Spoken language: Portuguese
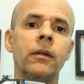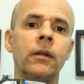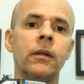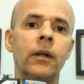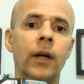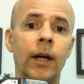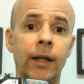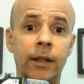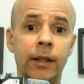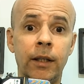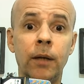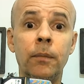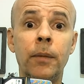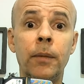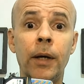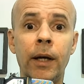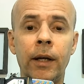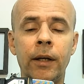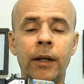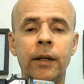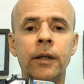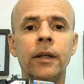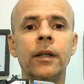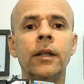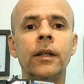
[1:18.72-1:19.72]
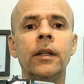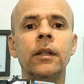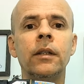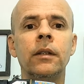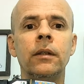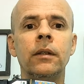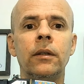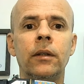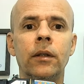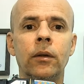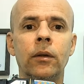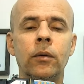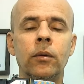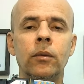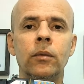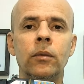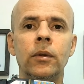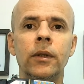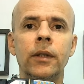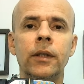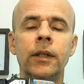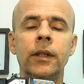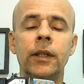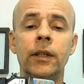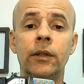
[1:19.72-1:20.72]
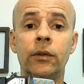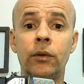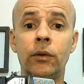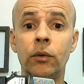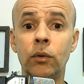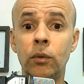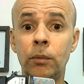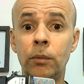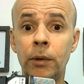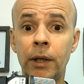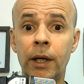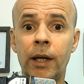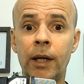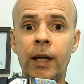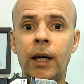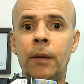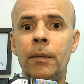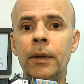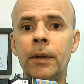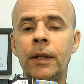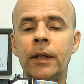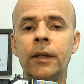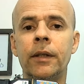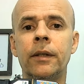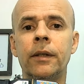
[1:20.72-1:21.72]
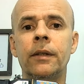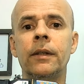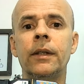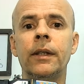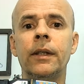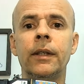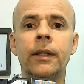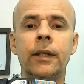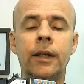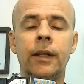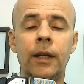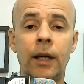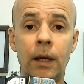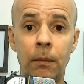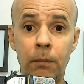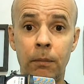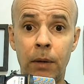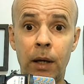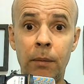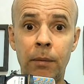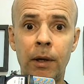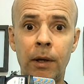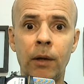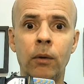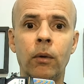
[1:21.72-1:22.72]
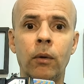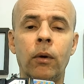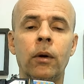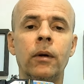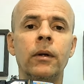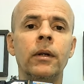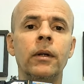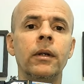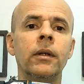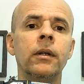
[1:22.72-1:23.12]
Ainda bem, né? Então, esse número acaba que é bem menor.